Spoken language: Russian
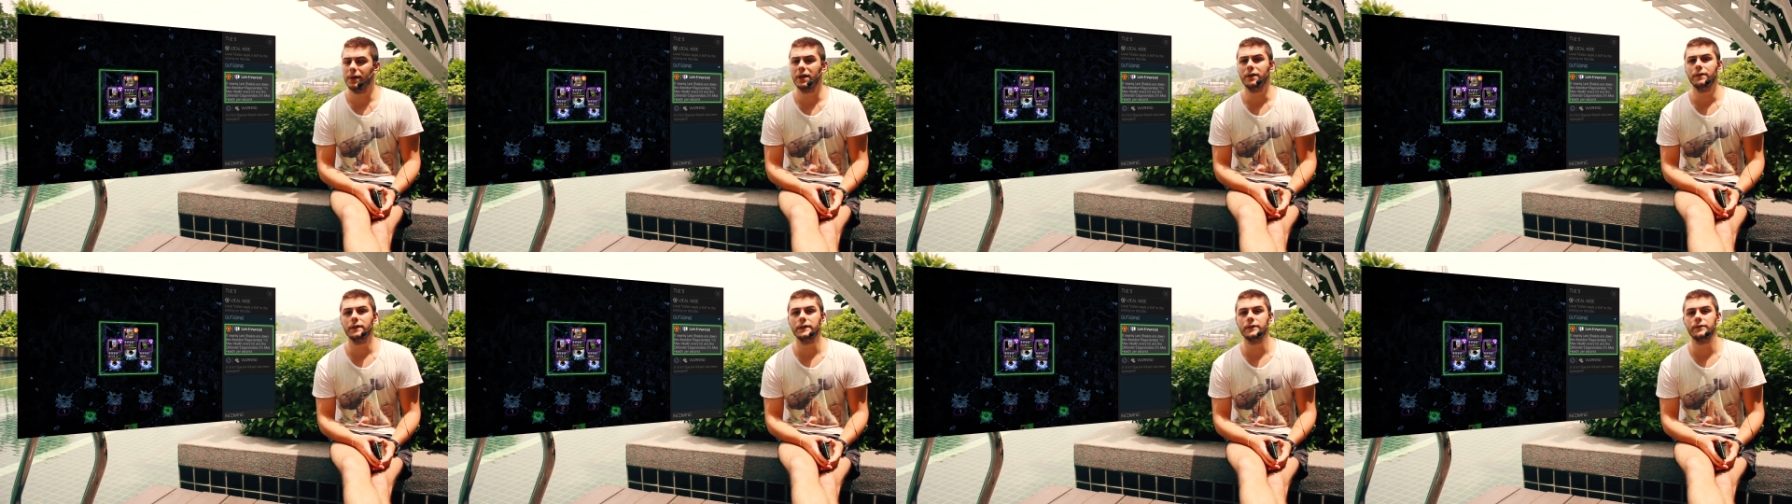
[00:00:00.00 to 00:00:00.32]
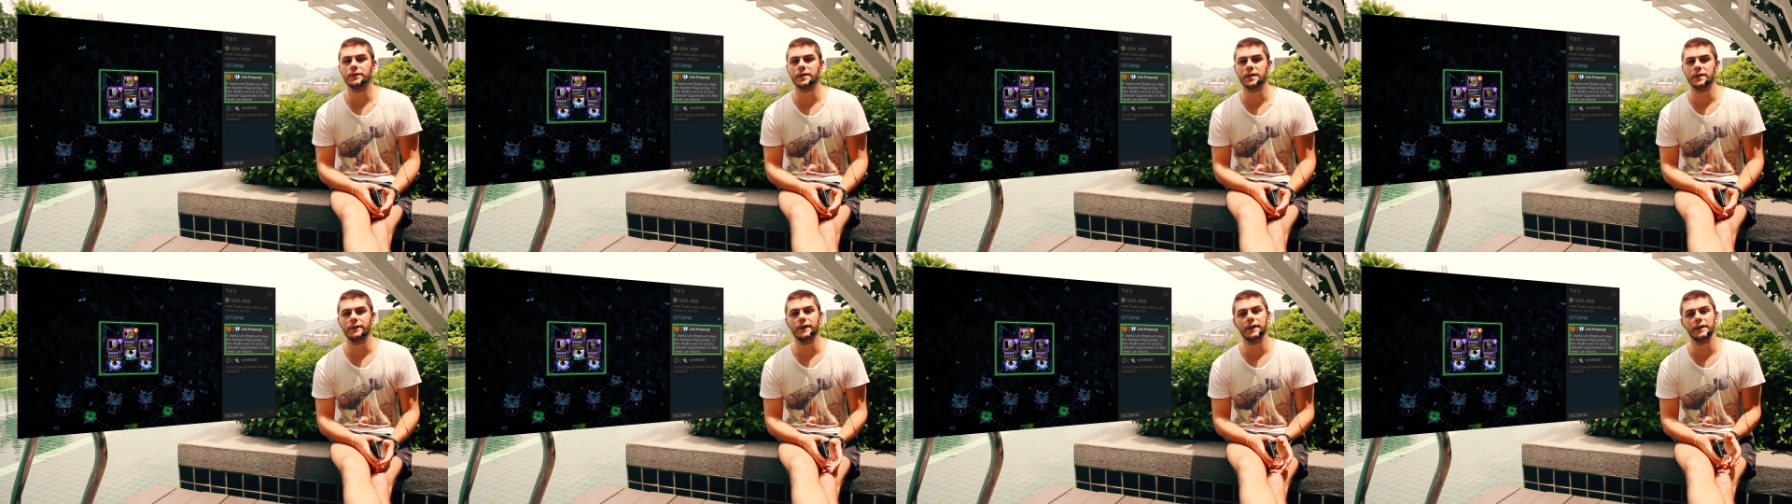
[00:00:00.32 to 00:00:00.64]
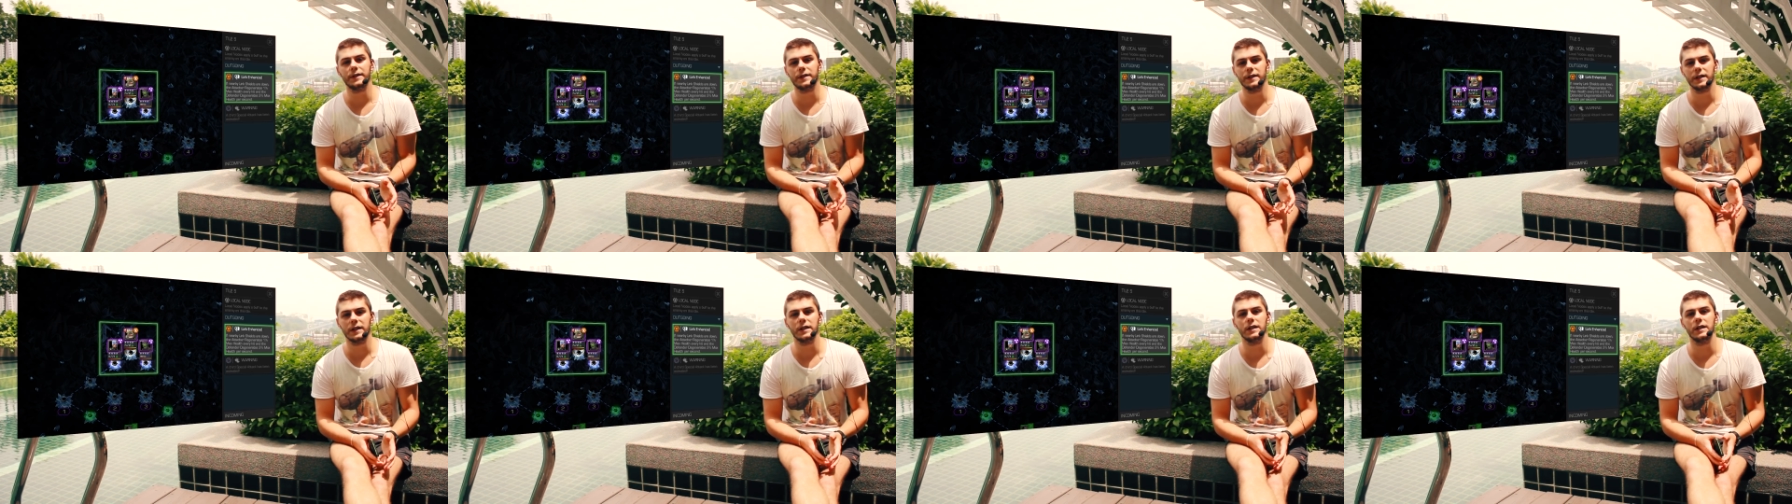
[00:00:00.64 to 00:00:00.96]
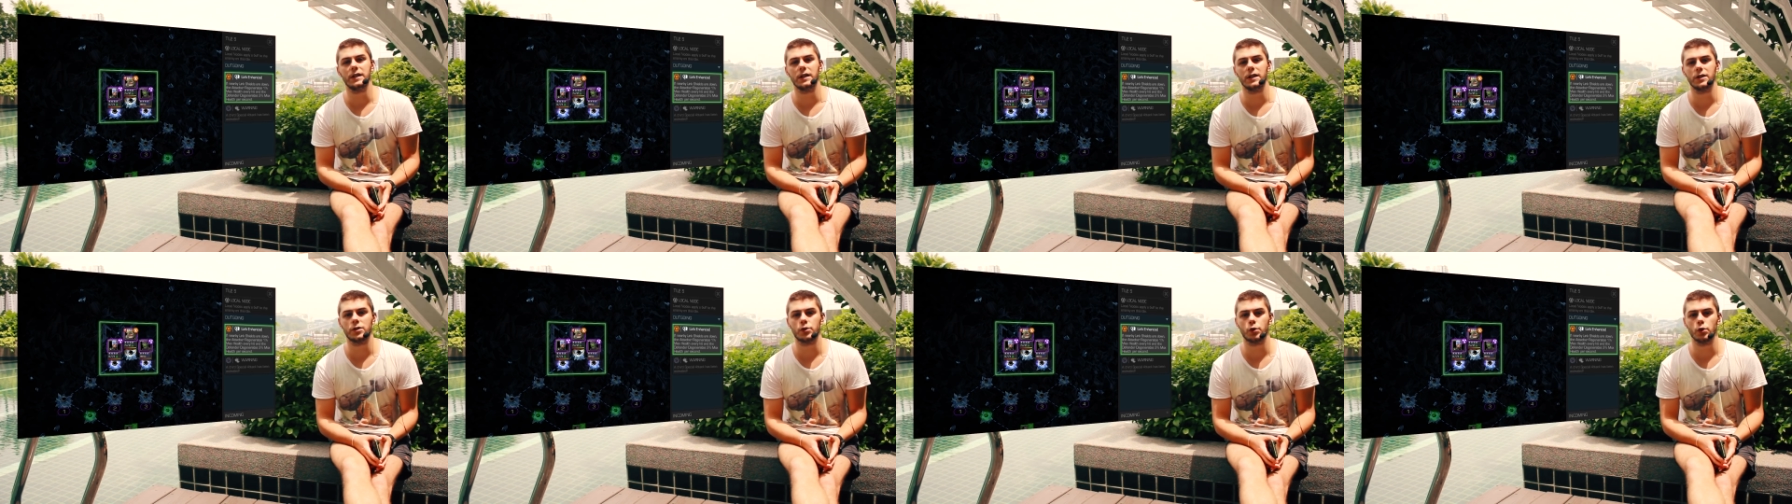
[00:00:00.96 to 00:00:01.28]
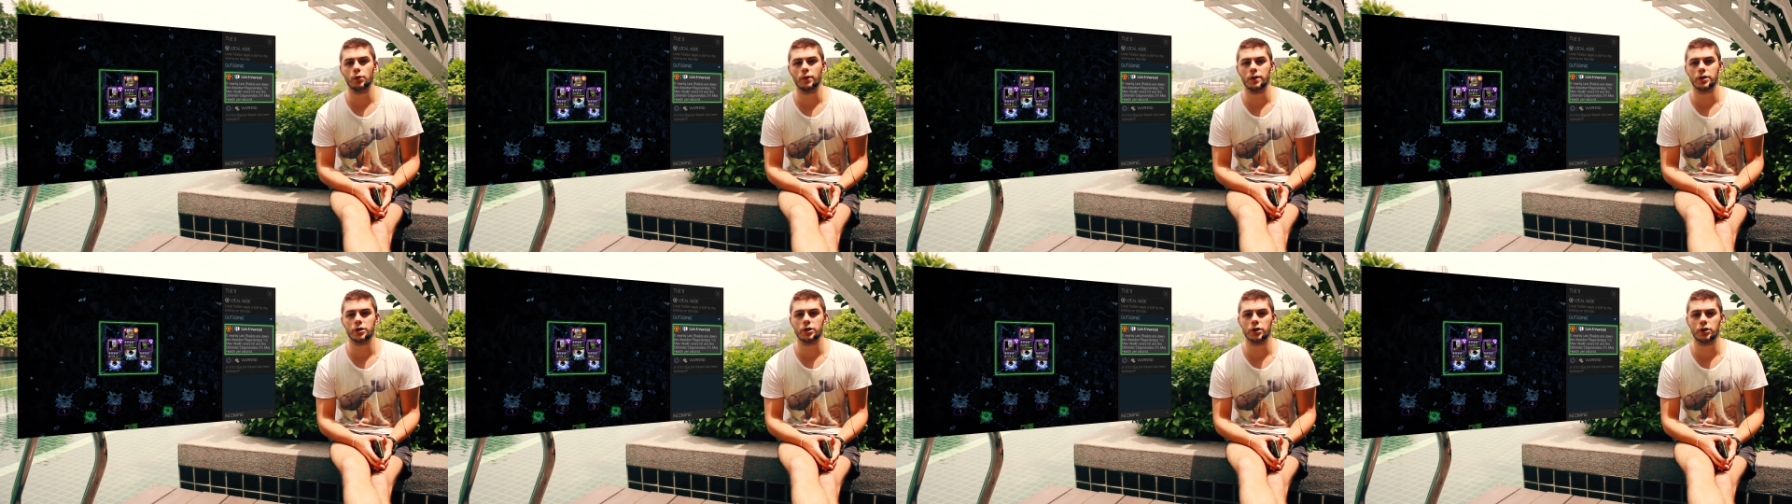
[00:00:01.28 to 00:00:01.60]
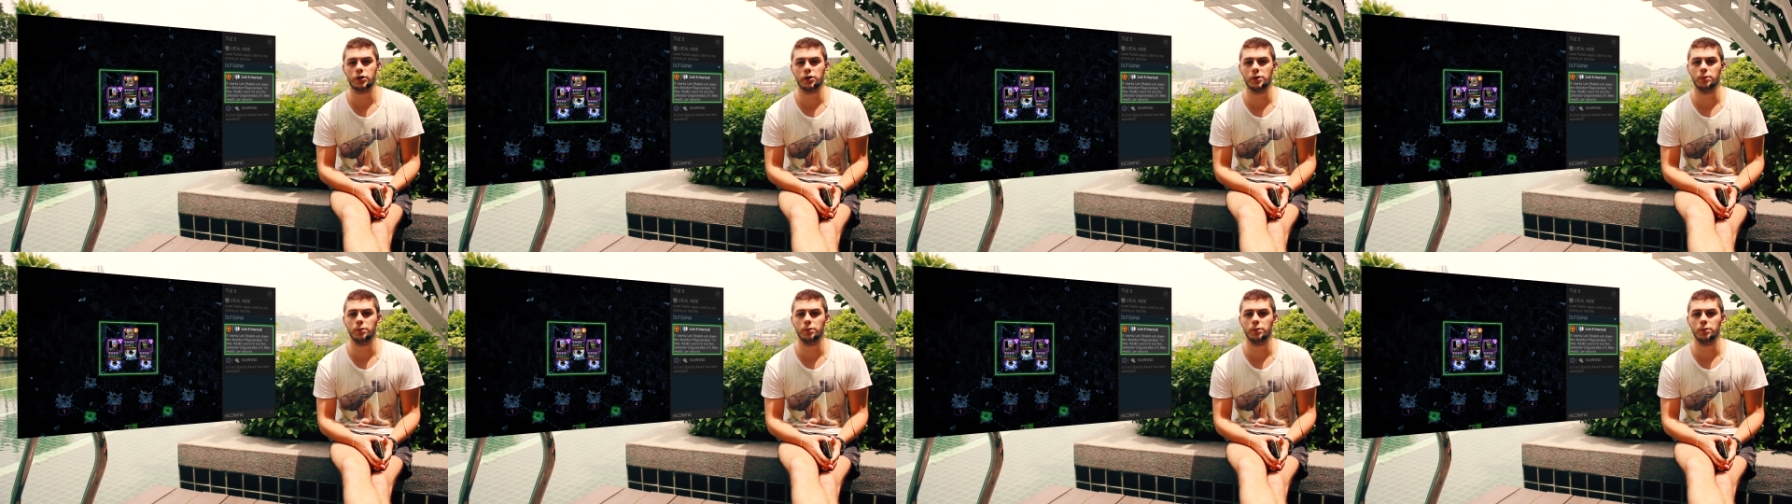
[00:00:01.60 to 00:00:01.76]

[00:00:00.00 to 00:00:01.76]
Первое – вызывает дегенерацию ваших